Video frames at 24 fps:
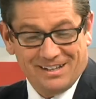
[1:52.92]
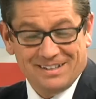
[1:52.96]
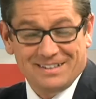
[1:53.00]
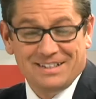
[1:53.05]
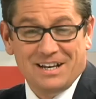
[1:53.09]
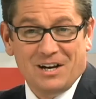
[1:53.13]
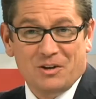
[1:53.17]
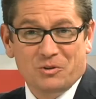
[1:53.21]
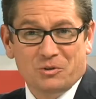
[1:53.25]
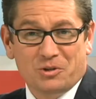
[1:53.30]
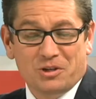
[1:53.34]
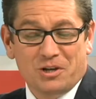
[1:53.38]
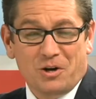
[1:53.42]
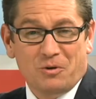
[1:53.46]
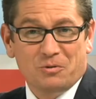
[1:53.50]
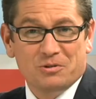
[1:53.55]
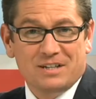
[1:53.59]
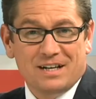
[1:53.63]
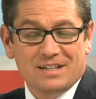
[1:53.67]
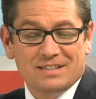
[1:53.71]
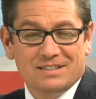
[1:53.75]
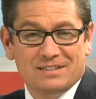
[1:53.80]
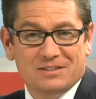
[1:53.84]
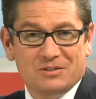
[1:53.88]
Ja, und genau
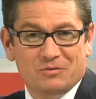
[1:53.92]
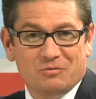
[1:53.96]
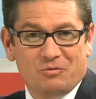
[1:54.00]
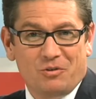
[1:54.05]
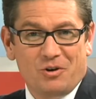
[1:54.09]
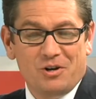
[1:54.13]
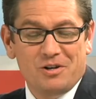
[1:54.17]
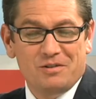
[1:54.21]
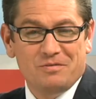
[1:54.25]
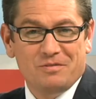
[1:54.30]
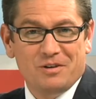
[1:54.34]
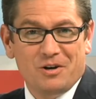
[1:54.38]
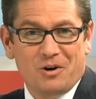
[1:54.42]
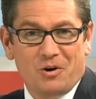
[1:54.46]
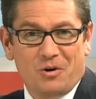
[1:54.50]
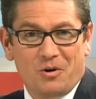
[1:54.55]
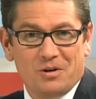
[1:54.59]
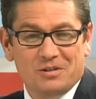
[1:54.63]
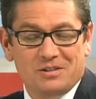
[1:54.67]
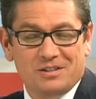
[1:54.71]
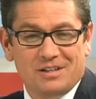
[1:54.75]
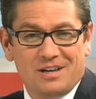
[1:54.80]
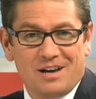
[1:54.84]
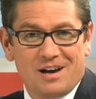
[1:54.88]
das wollen wir
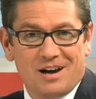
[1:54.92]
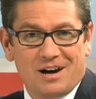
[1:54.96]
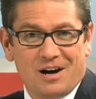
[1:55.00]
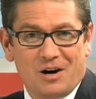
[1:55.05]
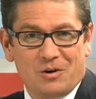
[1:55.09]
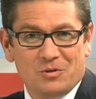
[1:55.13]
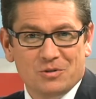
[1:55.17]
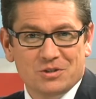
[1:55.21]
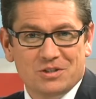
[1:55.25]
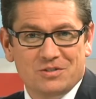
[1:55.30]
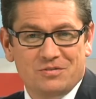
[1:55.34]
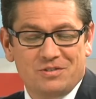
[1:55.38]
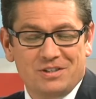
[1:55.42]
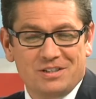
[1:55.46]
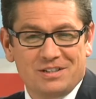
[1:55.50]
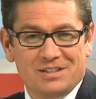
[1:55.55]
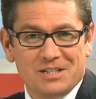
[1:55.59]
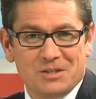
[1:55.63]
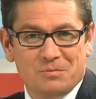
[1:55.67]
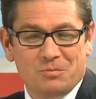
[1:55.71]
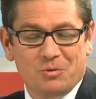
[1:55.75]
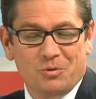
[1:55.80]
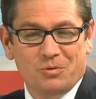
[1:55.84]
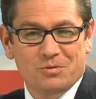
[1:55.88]
heute herausfinden.
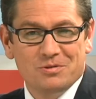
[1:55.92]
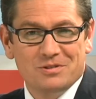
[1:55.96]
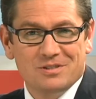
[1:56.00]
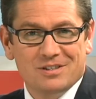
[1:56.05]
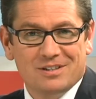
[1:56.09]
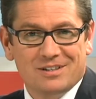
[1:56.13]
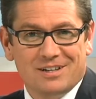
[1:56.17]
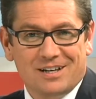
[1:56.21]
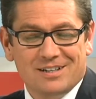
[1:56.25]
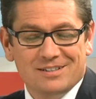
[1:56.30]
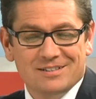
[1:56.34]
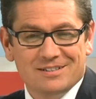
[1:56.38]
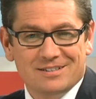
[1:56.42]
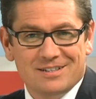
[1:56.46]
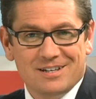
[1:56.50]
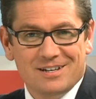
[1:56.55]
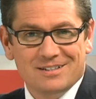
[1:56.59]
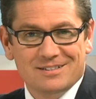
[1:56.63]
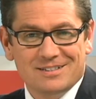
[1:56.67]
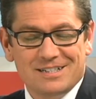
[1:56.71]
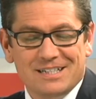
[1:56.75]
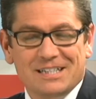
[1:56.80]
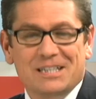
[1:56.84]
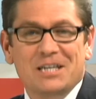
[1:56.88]
Ich begrüße ganz
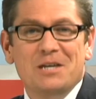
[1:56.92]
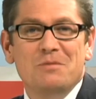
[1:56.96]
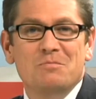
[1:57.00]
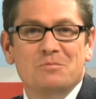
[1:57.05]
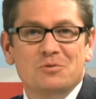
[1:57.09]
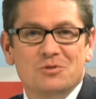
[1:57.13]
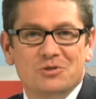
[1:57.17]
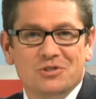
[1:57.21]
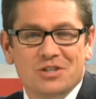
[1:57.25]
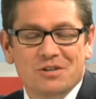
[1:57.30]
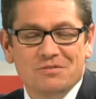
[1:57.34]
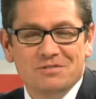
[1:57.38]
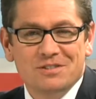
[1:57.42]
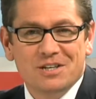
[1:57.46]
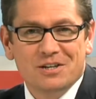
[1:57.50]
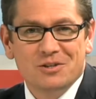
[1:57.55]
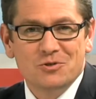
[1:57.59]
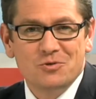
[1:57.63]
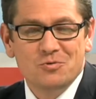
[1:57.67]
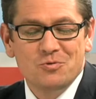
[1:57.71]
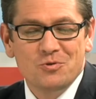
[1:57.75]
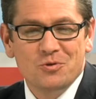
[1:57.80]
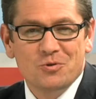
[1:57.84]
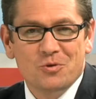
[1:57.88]
herzlich im
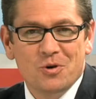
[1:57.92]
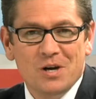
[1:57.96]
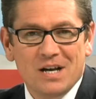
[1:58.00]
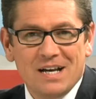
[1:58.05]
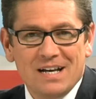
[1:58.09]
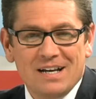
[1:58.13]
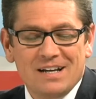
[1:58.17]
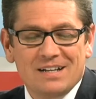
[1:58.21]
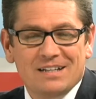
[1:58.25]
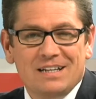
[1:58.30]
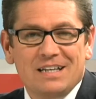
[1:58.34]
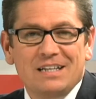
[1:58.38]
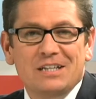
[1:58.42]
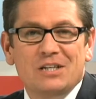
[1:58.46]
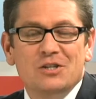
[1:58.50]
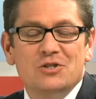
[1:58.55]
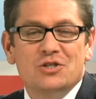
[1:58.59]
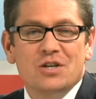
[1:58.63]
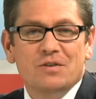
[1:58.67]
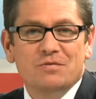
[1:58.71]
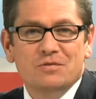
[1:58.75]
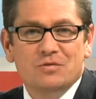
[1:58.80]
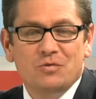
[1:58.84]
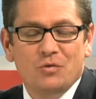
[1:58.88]
Chefsache-Studio den
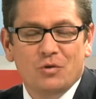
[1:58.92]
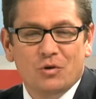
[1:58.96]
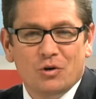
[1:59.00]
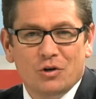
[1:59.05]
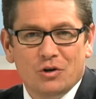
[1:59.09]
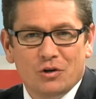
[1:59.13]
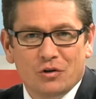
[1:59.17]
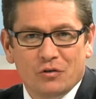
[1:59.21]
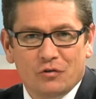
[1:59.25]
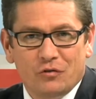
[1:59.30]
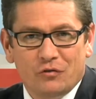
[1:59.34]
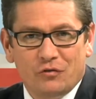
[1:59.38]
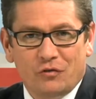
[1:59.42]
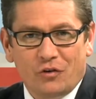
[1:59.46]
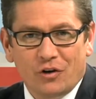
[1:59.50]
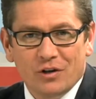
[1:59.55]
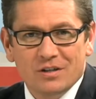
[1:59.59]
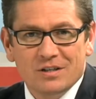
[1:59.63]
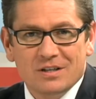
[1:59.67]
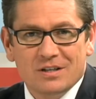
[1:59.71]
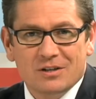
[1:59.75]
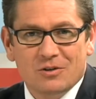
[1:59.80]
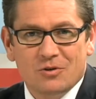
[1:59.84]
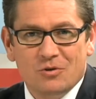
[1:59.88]
Geschäftsführer
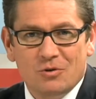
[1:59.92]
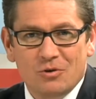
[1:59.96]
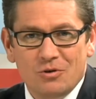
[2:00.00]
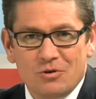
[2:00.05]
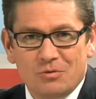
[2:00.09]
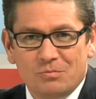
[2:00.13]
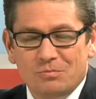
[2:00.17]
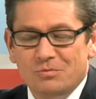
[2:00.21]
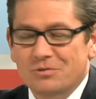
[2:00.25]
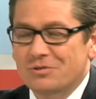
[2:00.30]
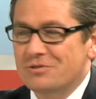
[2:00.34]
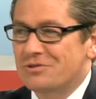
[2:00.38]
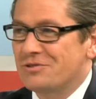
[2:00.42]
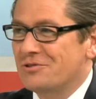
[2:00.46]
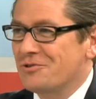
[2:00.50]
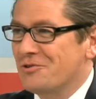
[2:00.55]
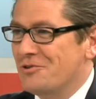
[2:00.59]
von Columbus